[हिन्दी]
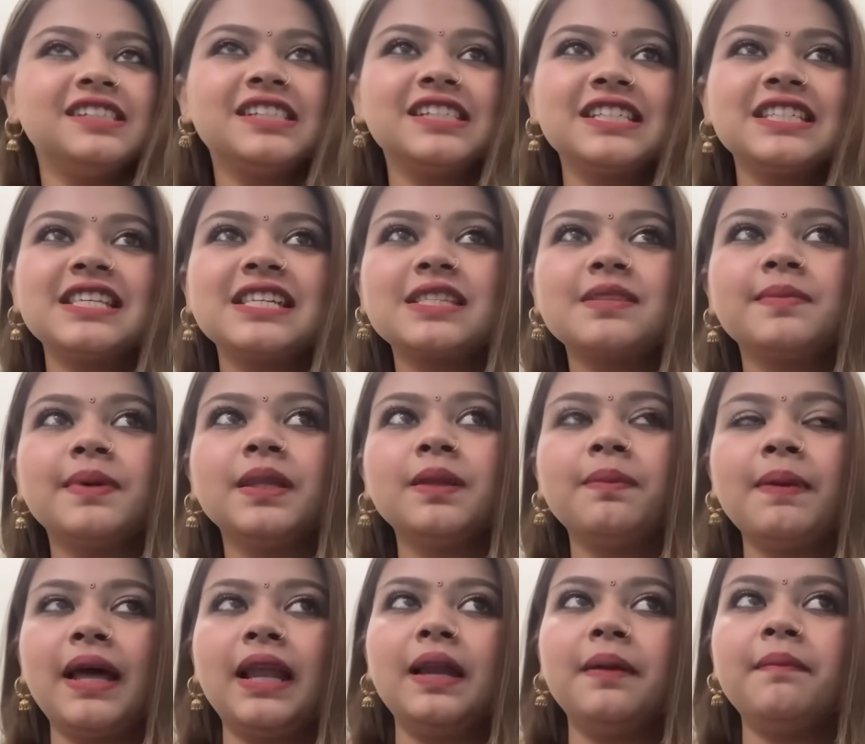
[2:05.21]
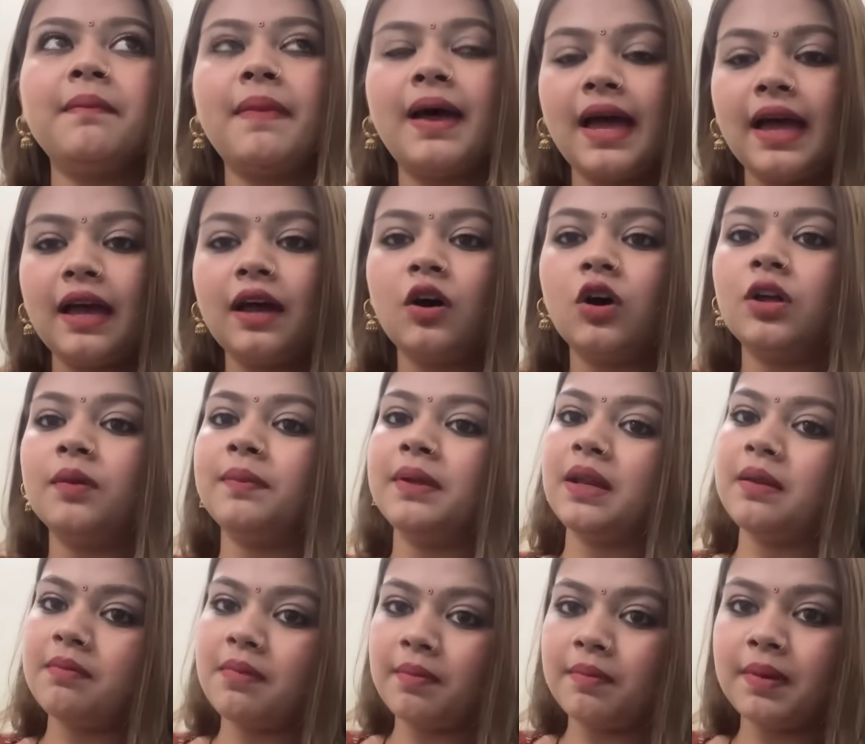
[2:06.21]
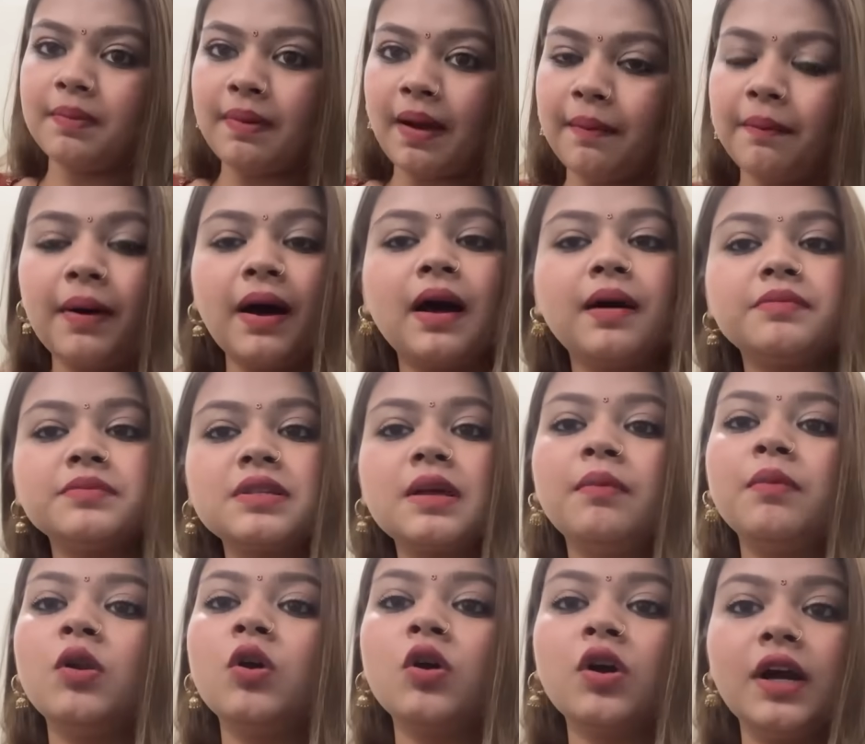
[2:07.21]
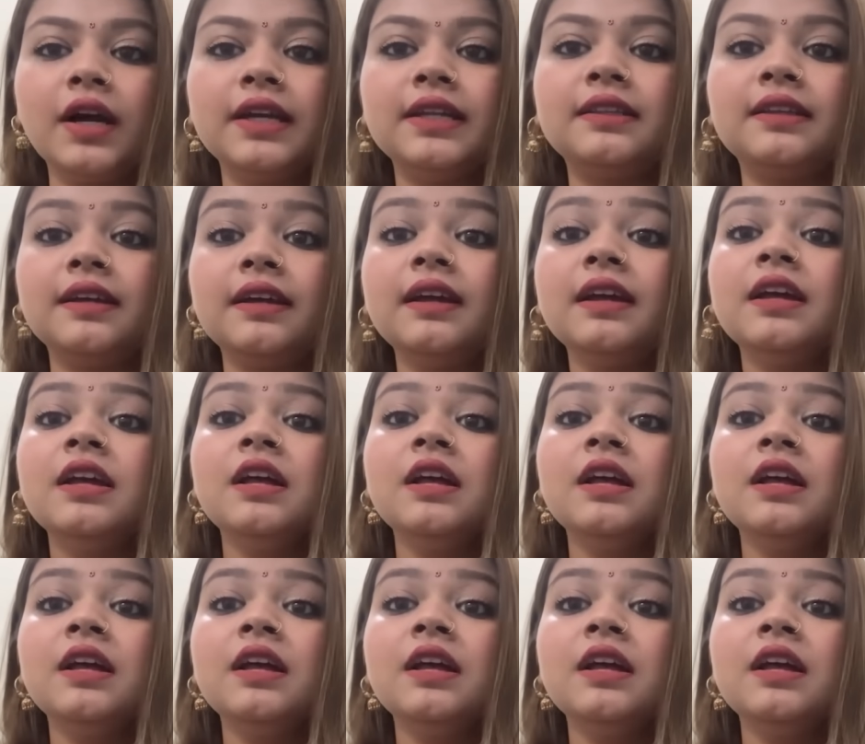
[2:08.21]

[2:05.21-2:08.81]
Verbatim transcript: जी सिक्स मंथ पहले मैं और मेरे मम्मी पापा हम सब लोग गए थे